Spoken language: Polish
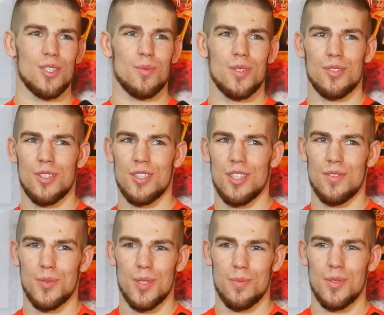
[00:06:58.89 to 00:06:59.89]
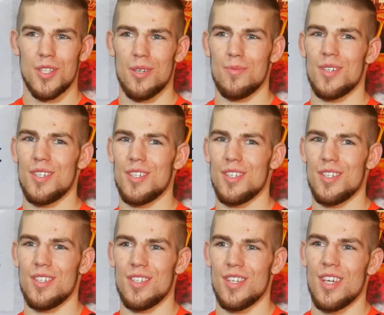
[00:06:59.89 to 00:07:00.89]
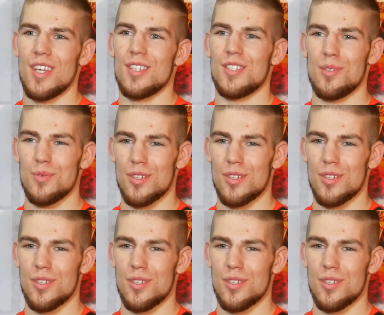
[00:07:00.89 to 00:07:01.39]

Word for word: sobie codziennie w sumie piszemy i z nim